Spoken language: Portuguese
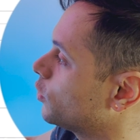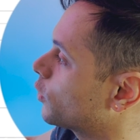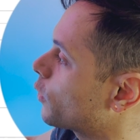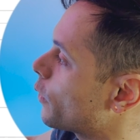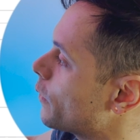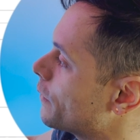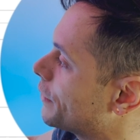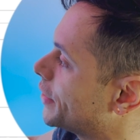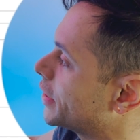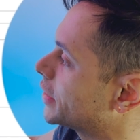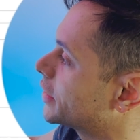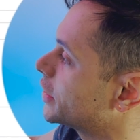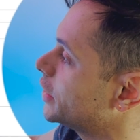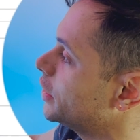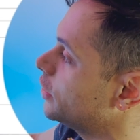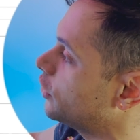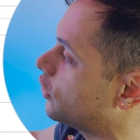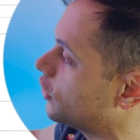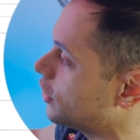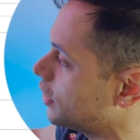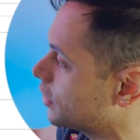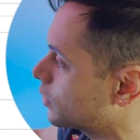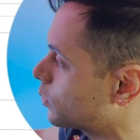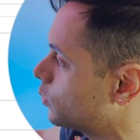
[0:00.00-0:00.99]
de converter
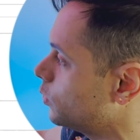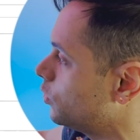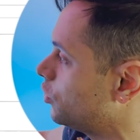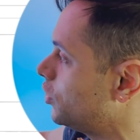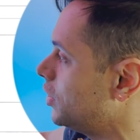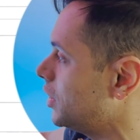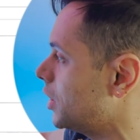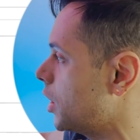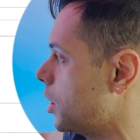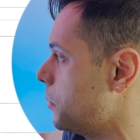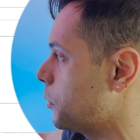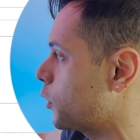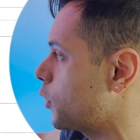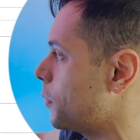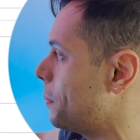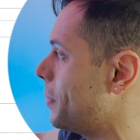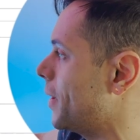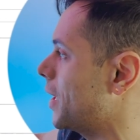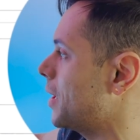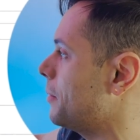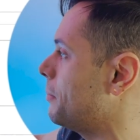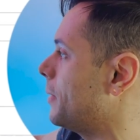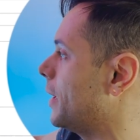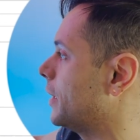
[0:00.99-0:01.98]
disco dinâmico
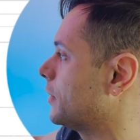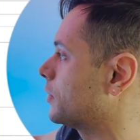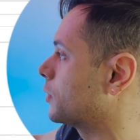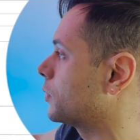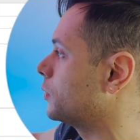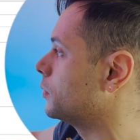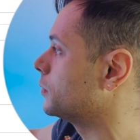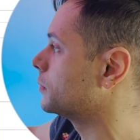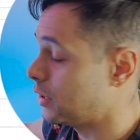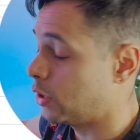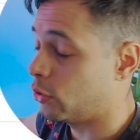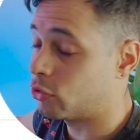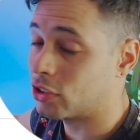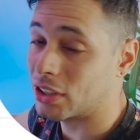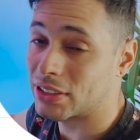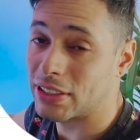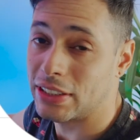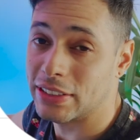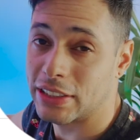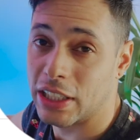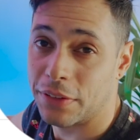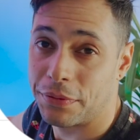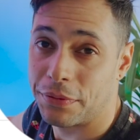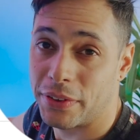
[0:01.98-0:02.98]
para básico. Eu já
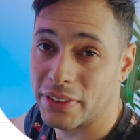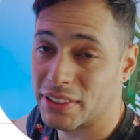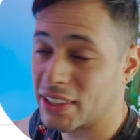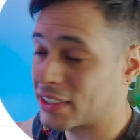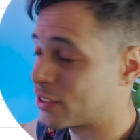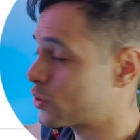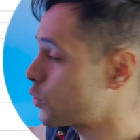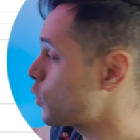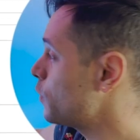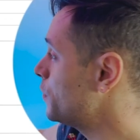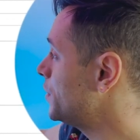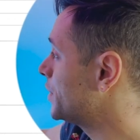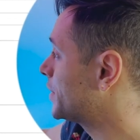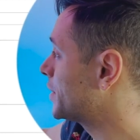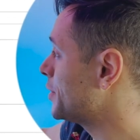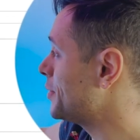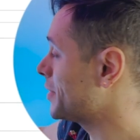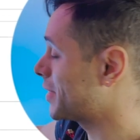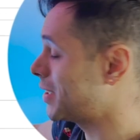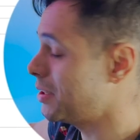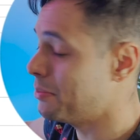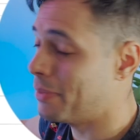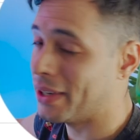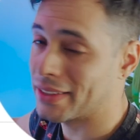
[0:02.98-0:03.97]
tentei fazer essa conversão
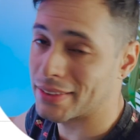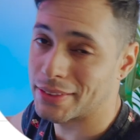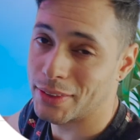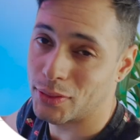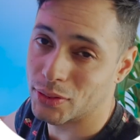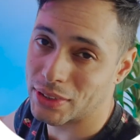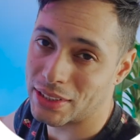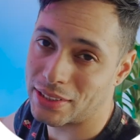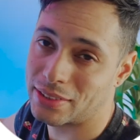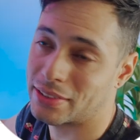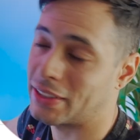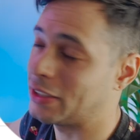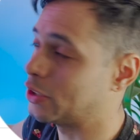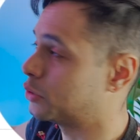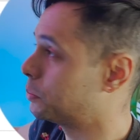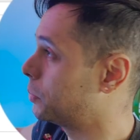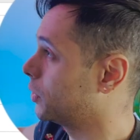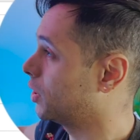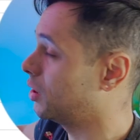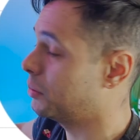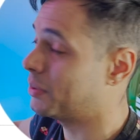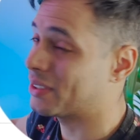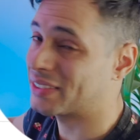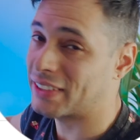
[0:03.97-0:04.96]
aqui, mas não dá certo, o
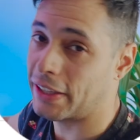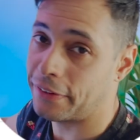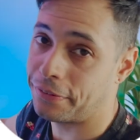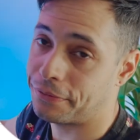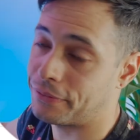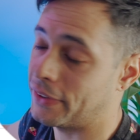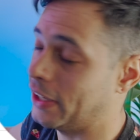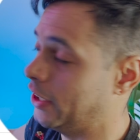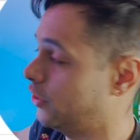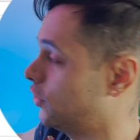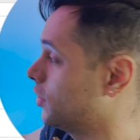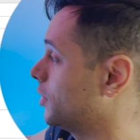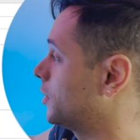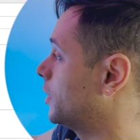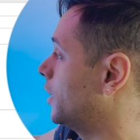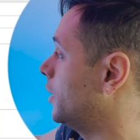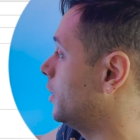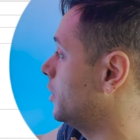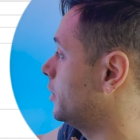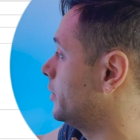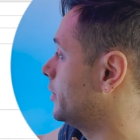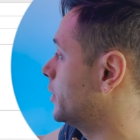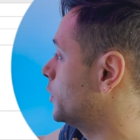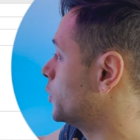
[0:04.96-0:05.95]
programa até fecha fecha,
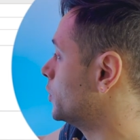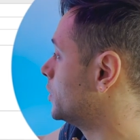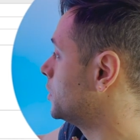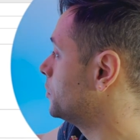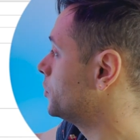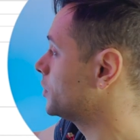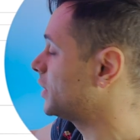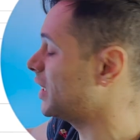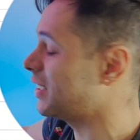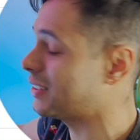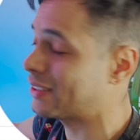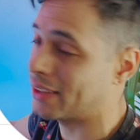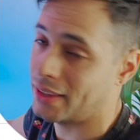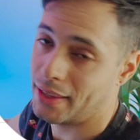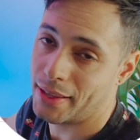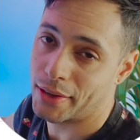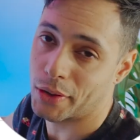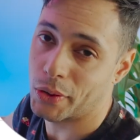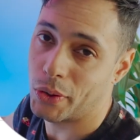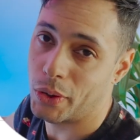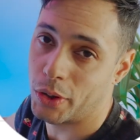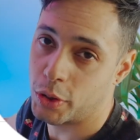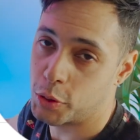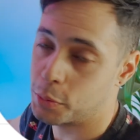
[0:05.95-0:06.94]
tá? Inclusive eu tentei
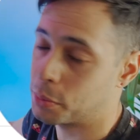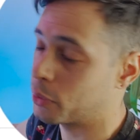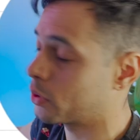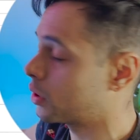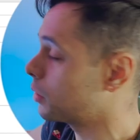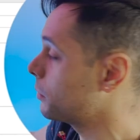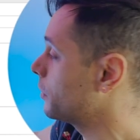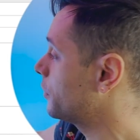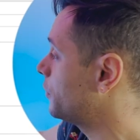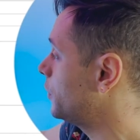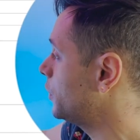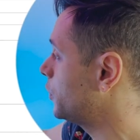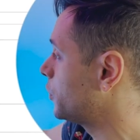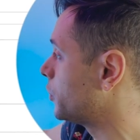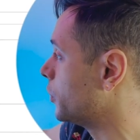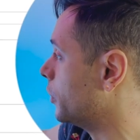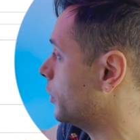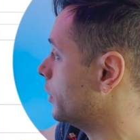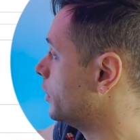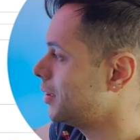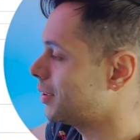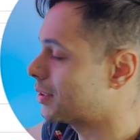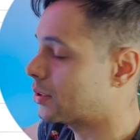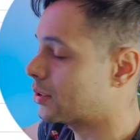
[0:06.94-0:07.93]
agora e o programa
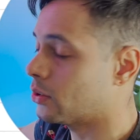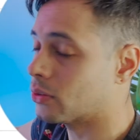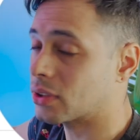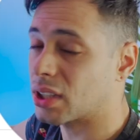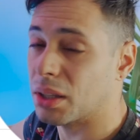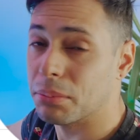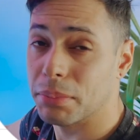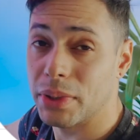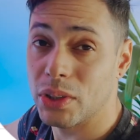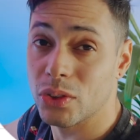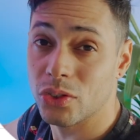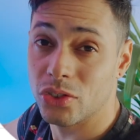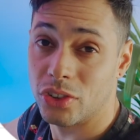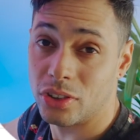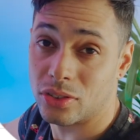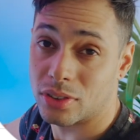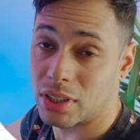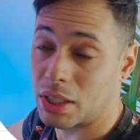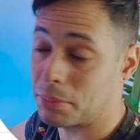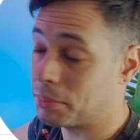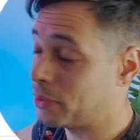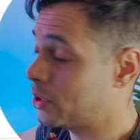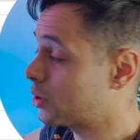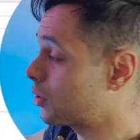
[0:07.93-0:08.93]
fechou. Então sabendo disso,
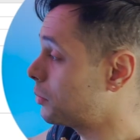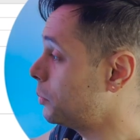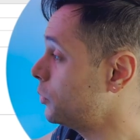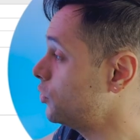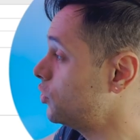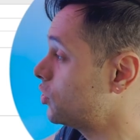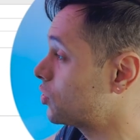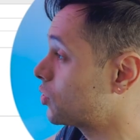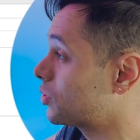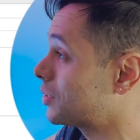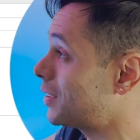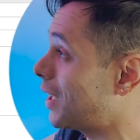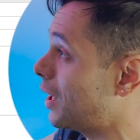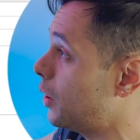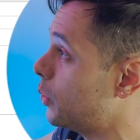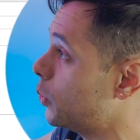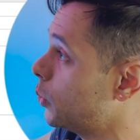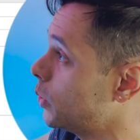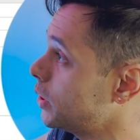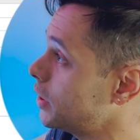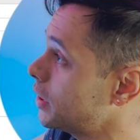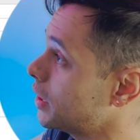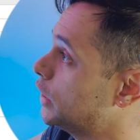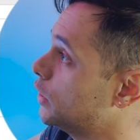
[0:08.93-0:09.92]
sabendo que meu disco tá
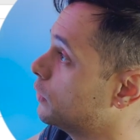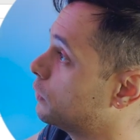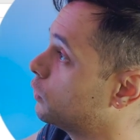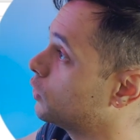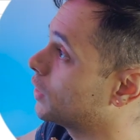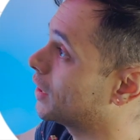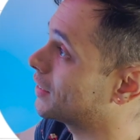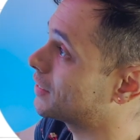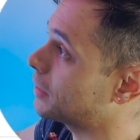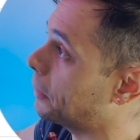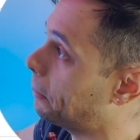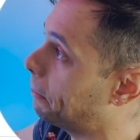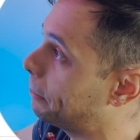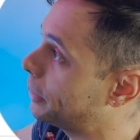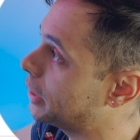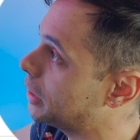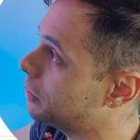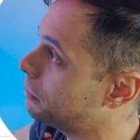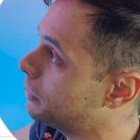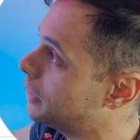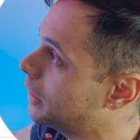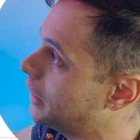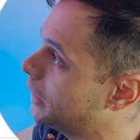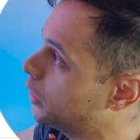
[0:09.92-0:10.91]
ruim, eu vou nessa
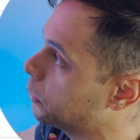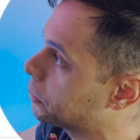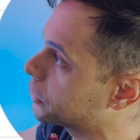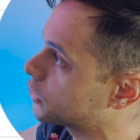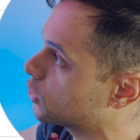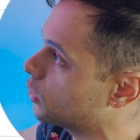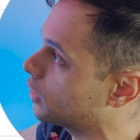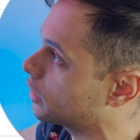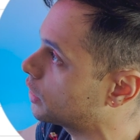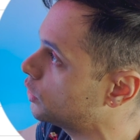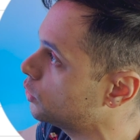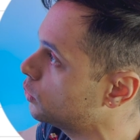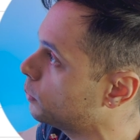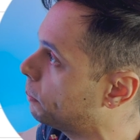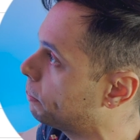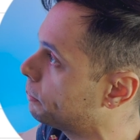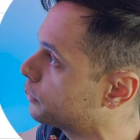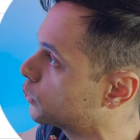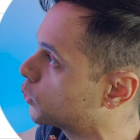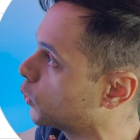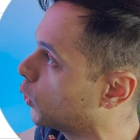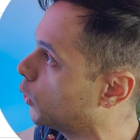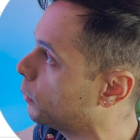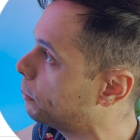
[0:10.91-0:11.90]
primeira opção aqui do
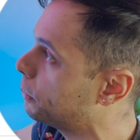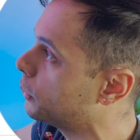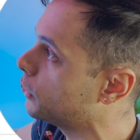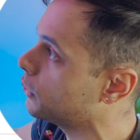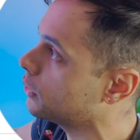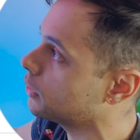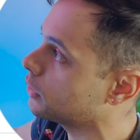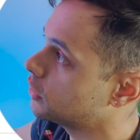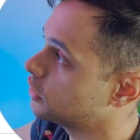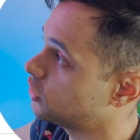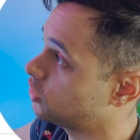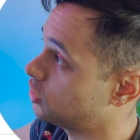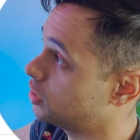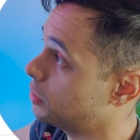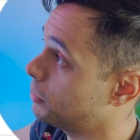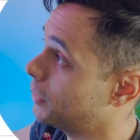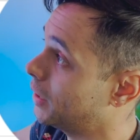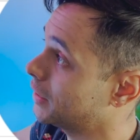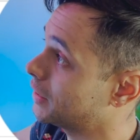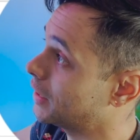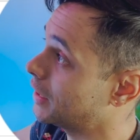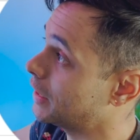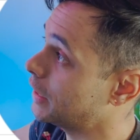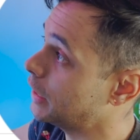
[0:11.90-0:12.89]
topo,
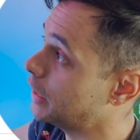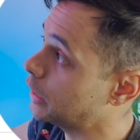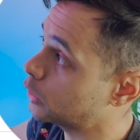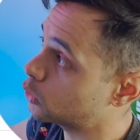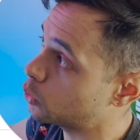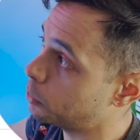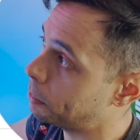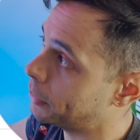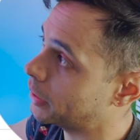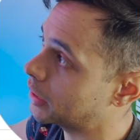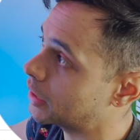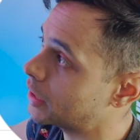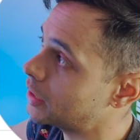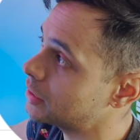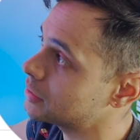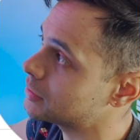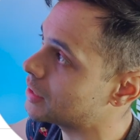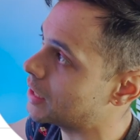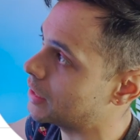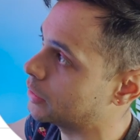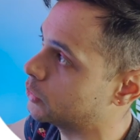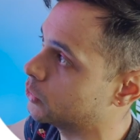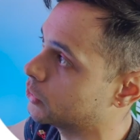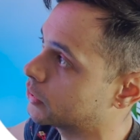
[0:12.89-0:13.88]
chamada recuperar
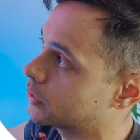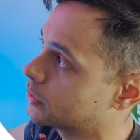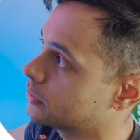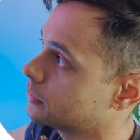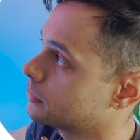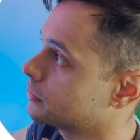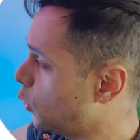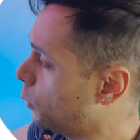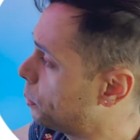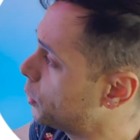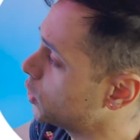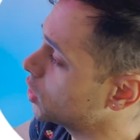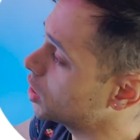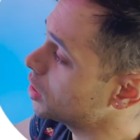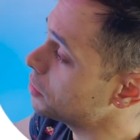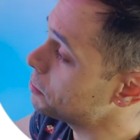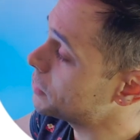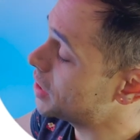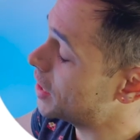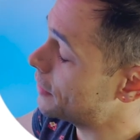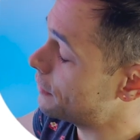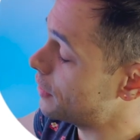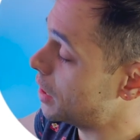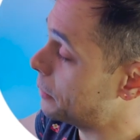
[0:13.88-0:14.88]
dados. O
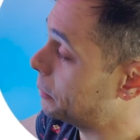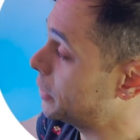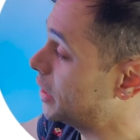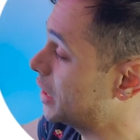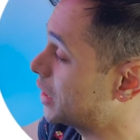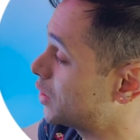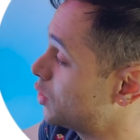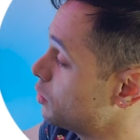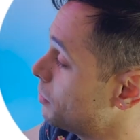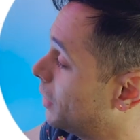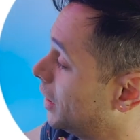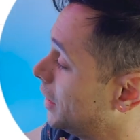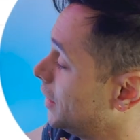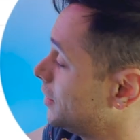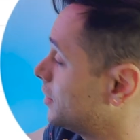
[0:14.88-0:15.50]
programinha vai abrir aqui uma